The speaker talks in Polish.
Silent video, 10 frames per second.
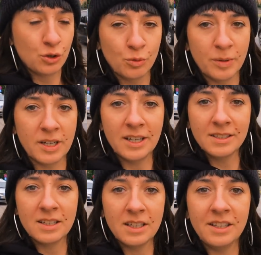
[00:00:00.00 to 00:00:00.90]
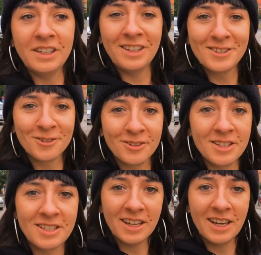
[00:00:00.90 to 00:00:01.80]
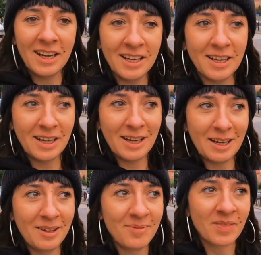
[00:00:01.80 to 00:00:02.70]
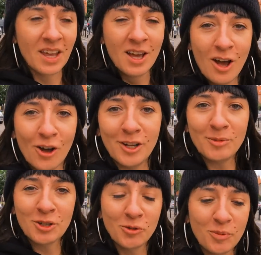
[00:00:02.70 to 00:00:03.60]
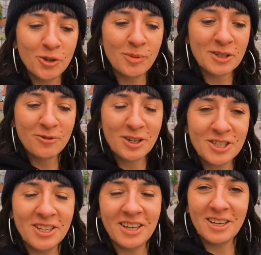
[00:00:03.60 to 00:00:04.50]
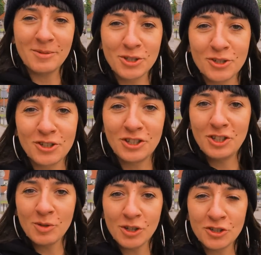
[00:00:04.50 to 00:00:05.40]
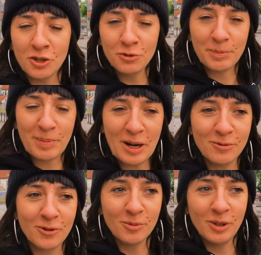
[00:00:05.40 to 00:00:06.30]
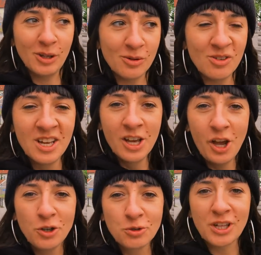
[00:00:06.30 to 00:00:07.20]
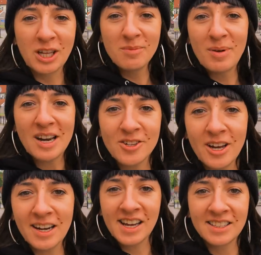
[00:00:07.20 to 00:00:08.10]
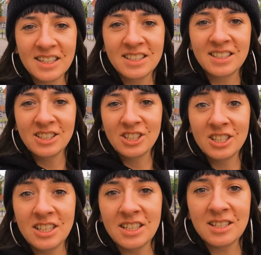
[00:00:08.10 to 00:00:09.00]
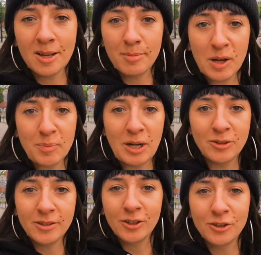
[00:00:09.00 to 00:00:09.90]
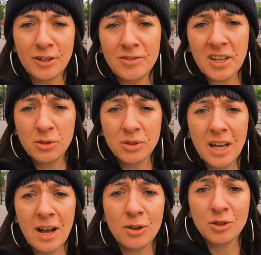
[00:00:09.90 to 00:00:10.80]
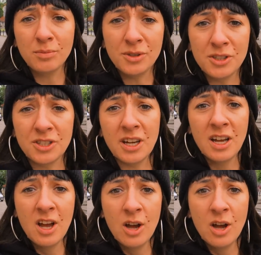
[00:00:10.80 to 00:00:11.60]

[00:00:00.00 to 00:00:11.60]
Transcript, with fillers: super jest i co więcej e, o tyle mi się tu podoba, że właśnie przez to, że jest zimno, jeszcze ludzie palą w kominku i czuć taki bardzo charakterystyczny zapach palonego drewna, który ja osobiście